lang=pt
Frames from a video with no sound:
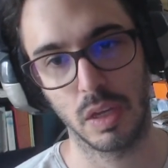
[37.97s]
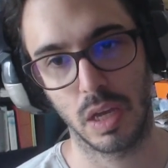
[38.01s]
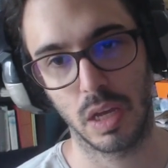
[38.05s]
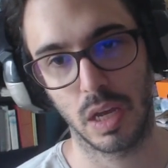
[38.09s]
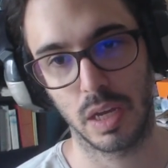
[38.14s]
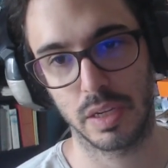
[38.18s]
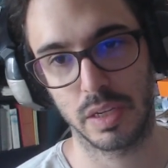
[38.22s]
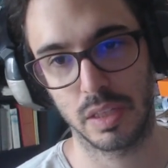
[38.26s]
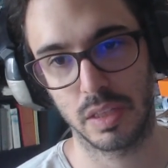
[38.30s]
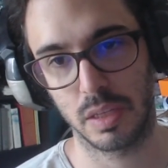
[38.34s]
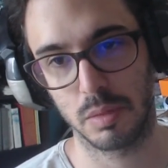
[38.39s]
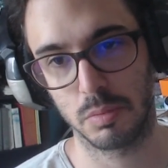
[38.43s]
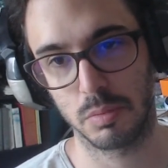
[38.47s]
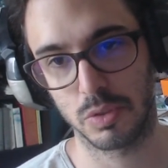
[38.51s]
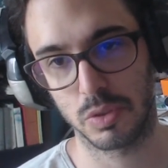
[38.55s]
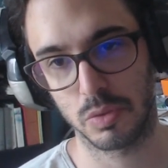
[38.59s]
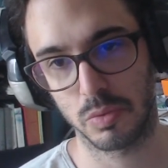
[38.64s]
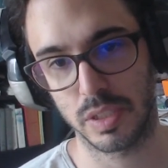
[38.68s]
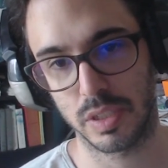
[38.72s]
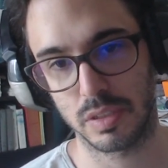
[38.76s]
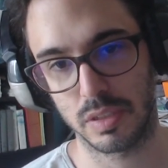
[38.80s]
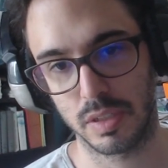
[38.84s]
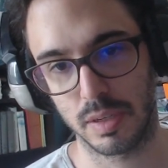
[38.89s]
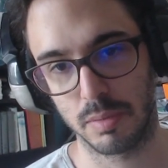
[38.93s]
aqui temos
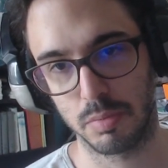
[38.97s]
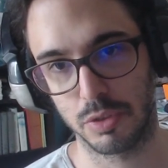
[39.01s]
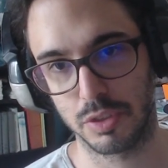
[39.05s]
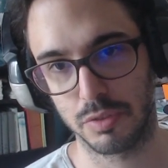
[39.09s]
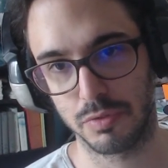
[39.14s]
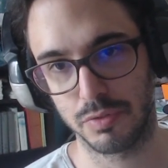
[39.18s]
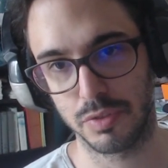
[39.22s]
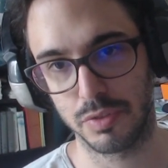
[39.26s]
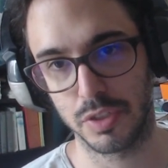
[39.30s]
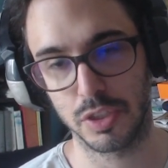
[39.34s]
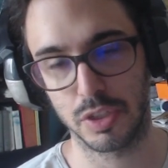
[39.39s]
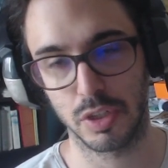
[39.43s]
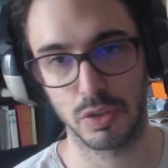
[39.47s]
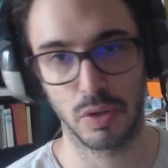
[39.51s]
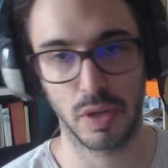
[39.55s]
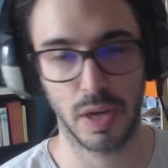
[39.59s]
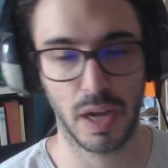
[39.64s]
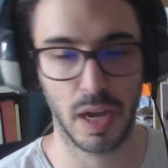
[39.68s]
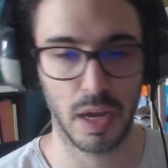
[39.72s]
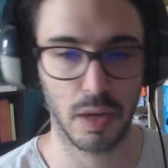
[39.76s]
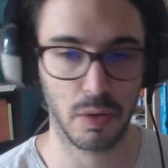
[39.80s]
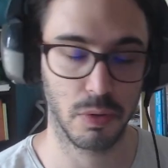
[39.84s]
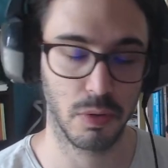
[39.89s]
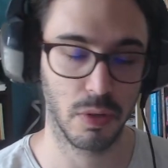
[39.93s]
um exemplo de ficha de
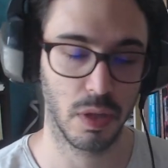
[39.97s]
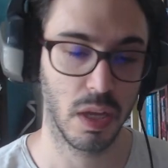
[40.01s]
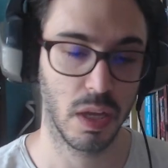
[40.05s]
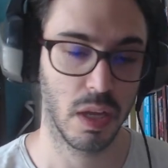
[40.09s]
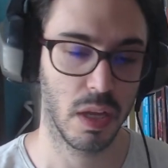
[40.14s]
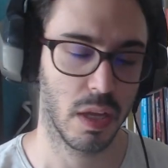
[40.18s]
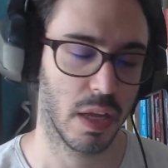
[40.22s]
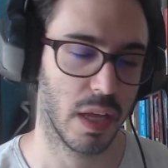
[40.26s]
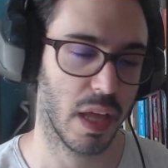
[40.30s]
Oráculo,